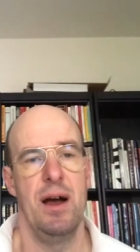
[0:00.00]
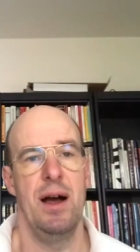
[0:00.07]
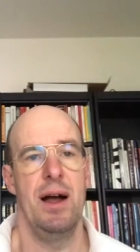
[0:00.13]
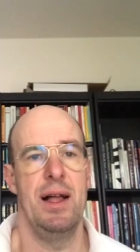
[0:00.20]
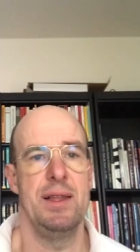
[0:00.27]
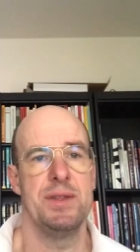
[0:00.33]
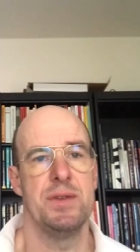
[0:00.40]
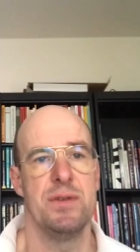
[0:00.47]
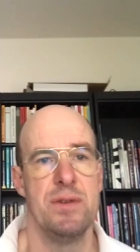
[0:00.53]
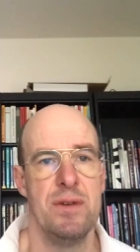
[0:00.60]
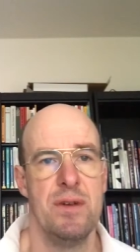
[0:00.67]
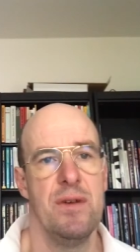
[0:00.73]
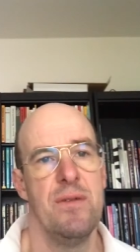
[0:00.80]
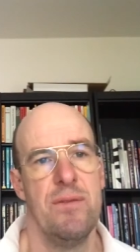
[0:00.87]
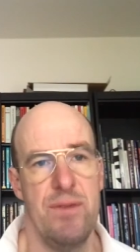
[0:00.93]
Also,
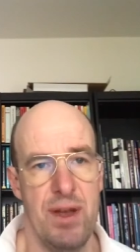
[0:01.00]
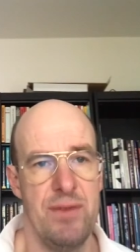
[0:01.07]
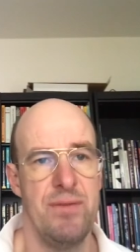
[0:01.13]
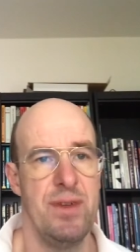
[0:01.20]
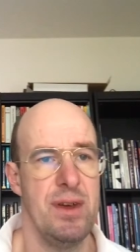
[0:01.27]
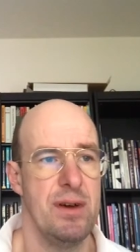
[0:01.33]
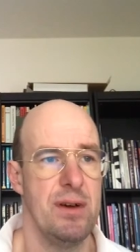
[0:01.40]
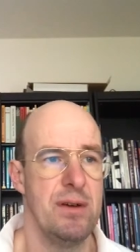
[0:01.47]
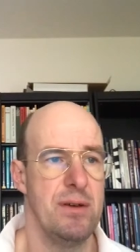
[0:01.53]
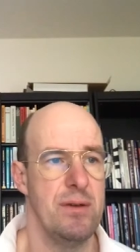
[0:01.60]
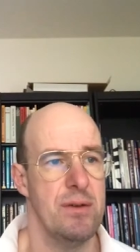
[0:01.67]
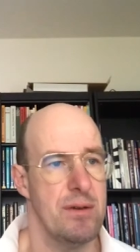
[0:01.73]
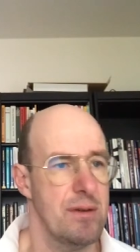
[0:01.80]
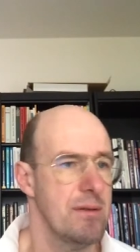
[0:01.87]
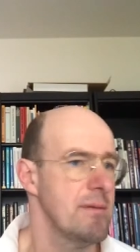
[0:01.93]
wenn wir
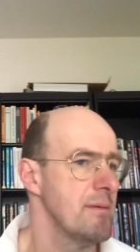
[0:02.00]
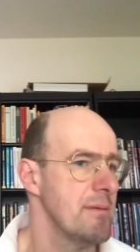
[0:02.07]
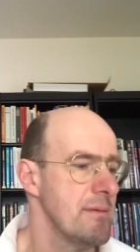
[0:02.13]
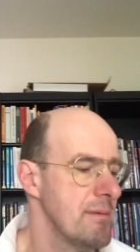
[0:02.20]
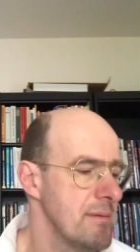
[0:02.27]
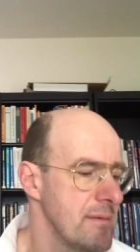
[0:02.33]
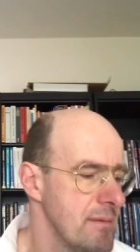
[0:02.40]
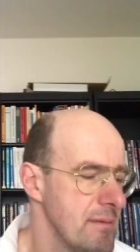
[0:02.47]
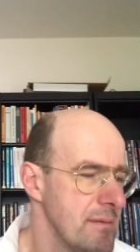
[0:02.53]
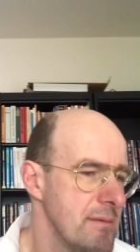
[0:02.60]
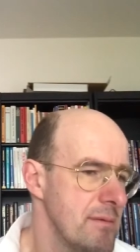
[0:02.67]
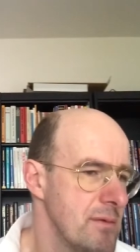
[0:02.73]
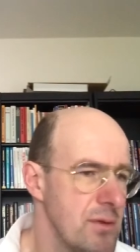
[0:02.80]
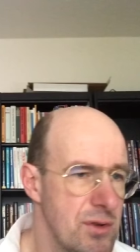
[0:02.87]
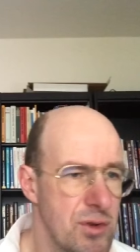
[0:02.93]

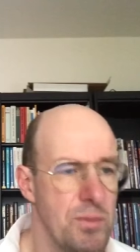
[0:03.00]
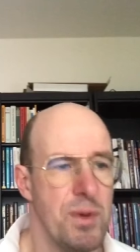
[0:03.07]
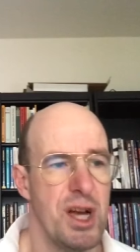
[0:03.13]
zum